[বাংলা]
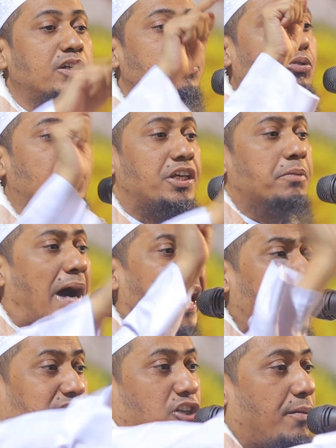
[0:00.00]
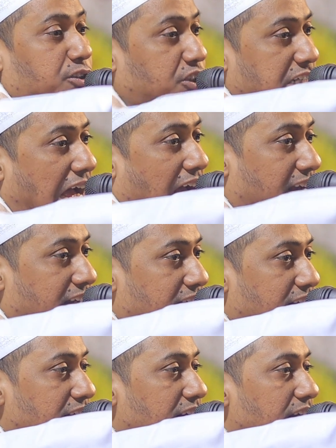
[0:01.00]
বলি তোর ইমানের সমস্যা
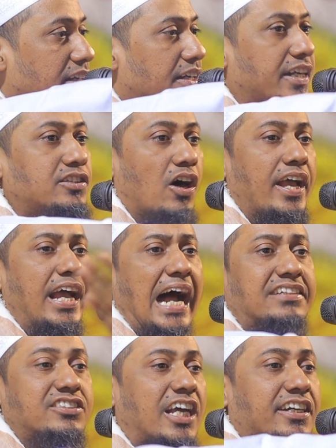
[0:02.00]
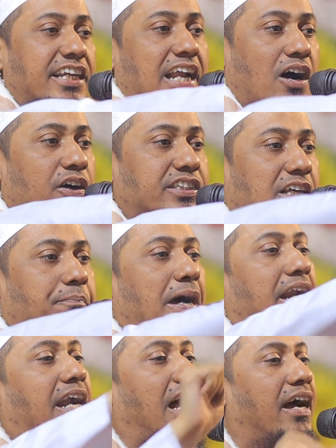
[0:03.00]
হৃদয়ে আর্জেন্টিনা হইতে
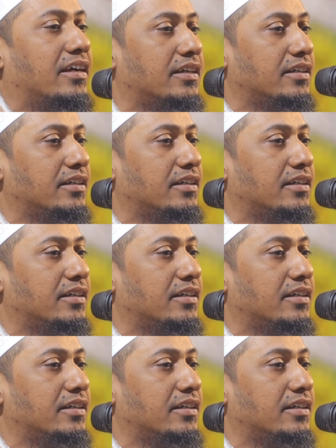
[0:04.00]
পারে না